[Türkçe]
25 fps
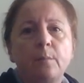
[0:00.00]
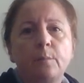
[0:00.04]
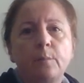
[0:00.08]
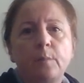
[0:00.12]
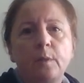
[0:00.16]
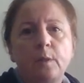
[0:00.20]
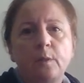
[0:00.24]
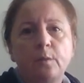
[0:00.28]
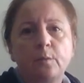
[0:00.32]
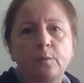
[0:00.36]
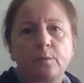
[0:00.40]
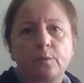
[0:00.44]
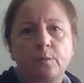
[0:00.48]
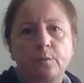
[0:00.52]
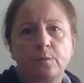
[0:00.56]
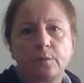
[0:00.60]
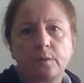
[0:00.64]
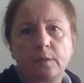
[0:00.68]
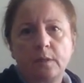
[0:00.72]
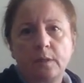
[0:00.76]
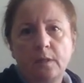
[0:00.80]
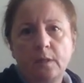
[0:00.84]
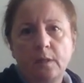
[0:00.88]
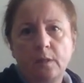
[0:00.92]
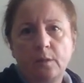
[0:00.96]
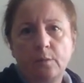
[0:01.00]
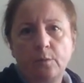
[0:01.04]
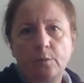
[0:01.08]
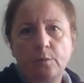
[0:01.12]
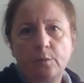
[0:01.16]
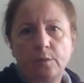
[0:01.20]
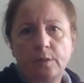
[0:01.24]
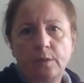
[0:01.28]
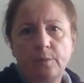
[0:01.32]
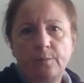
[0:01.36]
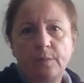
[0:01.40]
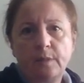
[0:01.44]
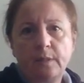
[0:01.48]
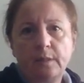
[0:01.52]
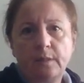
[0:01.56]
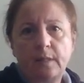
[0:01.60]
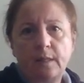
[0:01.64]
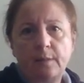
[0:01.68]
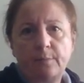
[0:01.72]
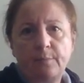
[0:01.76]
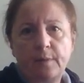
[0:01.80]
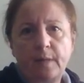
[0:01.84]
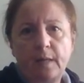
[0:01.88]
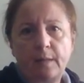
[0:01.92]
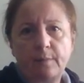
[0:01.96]
Biliyorsunuz iki gün önce bir
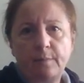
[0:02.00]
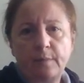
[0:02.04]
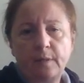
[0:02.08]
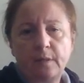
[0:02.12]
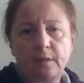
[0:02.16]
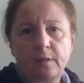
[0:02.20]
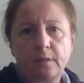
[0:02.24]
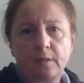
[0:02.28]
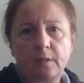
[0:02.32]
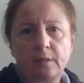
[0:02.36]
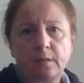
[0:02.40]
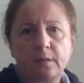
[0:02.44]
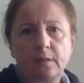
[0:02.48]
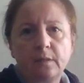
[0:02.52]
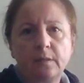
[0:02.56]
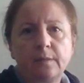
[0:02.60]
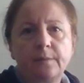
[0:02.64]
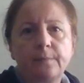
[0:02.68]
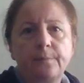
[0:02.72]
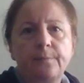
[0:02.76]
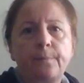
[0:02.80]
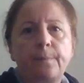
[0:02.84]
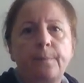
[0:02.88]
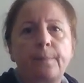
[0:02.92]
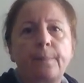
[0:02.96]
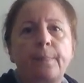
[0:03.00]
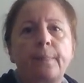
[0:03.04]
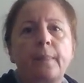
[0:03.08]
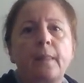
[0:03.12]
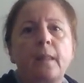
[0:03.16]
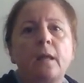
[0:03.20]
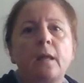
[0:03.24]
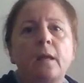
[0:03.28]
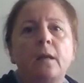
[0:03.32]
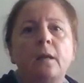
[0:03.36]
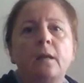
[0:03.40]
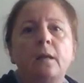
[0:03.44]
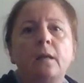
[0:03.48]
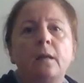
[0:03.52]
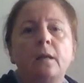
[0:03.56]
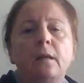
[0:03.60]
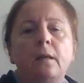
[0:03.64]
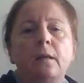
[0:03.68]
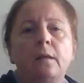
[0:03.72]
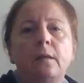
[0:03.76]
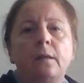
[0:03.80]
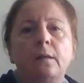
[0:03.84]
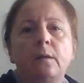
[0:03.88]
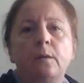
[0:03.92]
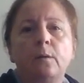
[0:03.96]
deprem yaşadık.
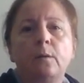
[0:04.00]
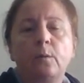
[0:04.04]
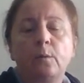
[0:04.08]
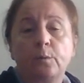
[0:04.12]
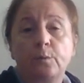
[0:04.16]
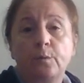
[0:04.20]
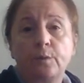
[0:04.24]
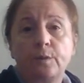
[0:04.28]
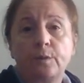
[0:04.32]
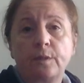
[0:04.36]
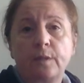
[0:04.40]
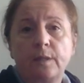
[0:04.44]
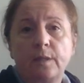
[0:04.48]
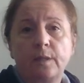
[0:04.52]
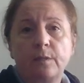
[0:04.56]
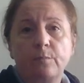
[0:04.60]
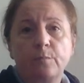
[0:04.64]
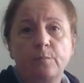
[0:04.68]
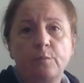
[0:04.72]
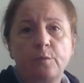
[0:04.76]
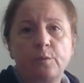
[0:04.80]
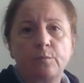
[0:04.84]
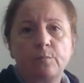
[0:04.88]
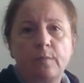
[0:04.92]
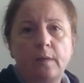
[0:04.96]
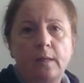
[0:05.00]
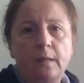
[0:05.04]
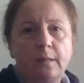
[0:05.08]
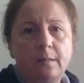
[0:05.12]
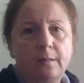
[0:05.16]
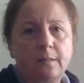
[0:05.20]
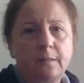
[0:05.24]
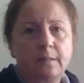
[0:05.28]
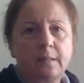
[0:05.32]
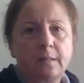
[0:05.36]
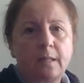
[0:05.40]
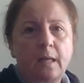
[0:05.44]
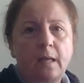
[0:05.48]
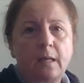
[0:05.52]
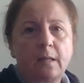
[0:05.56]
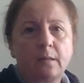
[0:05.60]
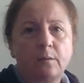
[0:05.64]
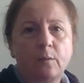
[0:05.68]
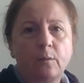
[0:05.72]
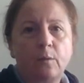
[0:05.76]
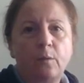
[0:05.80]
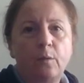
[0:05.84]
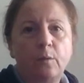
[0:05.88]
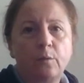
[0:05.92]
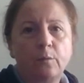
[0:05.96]
30 ee, Ekim Cuma
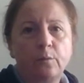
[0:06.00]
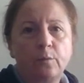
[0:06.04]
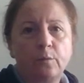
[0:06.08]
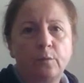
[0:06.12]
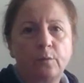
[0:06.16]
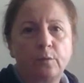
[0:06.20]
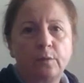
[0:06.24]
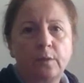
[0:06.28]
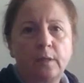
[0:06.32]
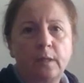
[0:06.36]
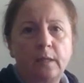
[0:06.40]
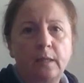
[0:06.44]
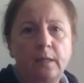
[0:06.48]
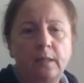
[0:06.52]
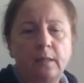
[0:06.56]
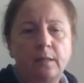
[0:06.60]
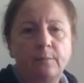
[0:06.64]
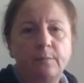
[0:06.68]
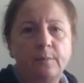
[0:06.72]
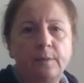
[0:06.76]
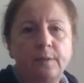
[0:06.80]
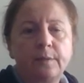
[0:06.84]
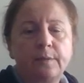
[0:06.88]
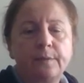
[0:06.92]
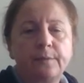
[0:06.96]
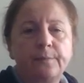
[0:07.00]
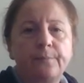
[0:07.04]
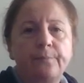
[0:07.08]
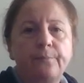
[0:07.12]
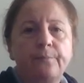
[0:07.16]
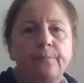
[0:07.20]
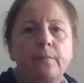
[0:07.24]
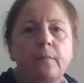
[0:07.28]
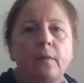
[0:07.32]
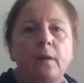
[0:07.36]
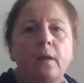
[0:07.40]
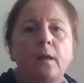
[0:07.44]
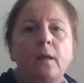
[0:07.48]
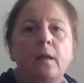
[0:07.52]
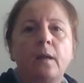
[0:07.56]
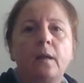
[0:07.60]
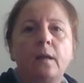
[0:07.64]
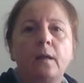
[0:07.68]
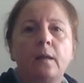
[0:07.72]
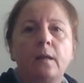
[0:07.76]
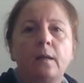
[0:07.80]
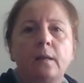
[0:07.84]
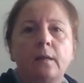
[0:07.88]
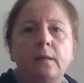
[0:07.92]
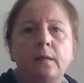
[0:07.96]
saat 14.51.
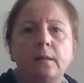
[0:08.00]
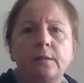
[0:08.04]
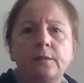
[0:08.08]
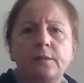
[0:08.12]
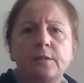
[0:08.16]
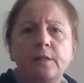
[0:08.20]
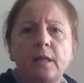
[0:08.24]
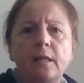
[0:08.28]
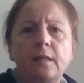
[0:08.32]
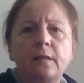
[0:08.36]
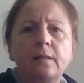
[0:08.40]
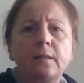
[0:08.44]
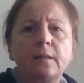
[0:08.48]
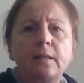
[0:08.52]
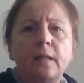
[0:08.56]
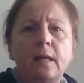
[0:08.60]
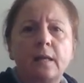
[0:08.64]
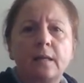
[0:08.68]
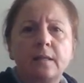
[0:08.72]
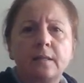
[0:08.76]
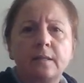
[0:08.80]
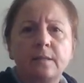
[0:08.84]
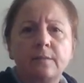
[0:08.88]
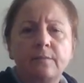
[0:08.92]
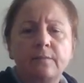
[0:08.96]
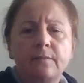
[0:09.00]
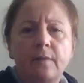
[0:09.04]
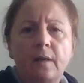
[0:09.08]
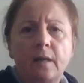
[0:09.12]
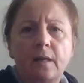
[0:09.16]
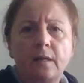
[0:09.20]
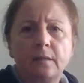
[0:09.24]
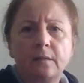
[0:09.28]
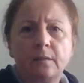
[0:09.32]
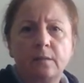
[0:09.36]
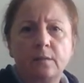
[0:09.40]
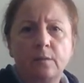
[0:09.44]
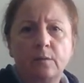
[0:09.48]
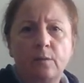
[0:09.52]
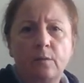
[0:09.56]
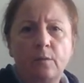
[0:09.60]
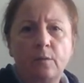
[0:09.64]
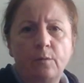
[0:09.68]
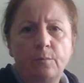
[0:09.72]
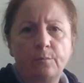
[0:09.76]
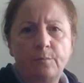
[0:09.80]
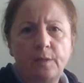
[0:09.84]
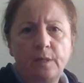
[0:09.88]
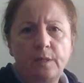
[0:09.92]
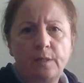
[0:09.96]
Ee, canlı dersim vardı
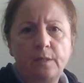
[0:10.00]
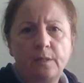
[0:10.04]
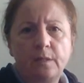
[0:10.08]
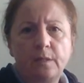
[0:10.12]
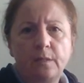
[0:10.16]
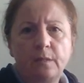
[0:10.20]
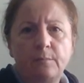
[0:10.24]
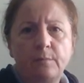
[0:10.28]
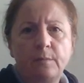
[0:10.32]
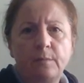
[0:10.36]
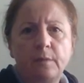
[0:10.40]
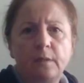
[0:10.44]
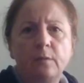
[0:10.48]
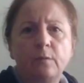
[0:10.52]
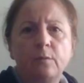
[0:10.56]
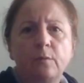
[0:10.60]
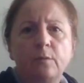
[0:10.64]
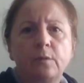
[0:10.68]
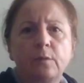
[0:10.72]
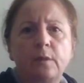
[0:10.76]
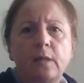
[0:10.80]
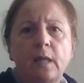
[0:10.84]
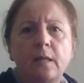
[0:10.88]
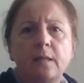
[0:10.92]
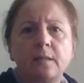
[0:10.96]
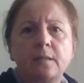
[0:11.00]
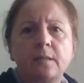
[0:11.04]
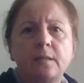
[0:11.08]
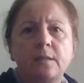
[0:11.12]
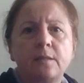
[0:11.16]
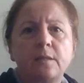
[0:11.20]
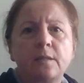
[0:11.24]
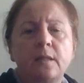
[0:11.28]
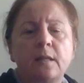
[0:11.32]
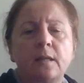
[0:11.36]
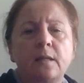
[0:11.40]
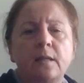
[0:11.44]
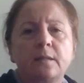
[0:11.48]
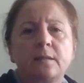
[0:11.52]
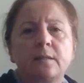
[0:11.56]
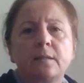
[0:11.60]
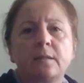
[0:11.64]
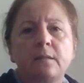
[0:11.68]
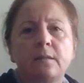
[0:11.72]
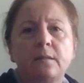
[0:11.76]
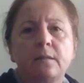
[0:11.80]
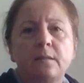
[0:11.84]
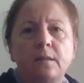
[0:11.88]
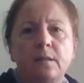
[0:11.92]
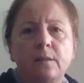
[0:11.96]
15.20'de. O ders için
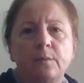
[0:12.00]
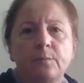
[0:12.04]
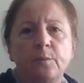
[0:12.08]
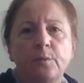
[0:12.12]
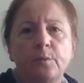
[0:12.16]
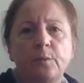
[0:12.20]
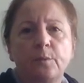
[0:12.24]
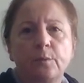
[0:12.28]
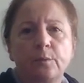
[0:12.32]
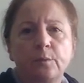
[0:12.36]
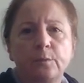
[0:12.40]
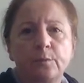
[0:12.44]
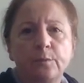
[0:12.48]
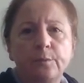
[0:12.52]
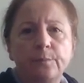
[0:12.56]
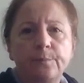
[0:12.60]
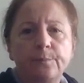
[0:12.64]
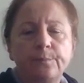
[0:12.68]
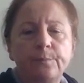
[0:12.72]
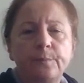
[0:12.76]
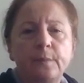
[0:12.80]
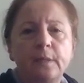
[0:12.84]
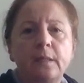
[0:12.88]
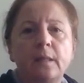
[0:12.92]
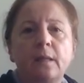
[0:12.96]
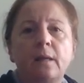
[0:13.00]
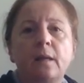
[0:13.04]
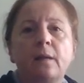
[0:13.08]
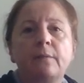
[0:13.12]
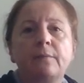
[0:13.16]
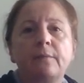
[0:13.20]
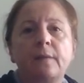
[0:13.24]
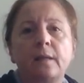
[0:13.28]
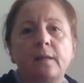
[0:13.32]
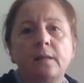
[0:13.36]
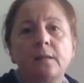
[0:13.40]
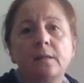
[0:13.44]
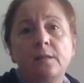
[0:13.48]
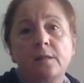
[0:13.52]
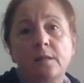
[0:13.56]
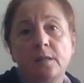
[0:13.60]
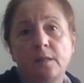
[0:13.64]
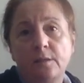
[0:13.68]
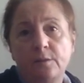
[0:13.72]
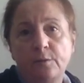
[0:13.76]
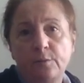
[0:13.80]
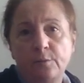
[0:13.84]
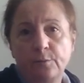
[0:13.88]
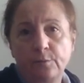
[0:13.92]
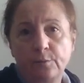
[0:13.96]
hazırlık yapıyordum. Bir taraftan da çay
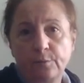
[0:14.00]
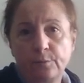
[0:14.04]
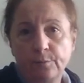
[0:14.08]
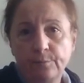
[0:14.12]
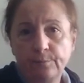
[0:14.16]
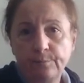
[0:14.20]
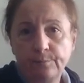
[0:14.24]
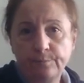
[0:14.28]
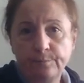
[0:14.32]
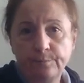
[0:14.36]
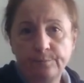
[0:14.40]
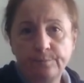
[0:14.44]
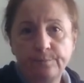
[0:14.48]
içiyordum.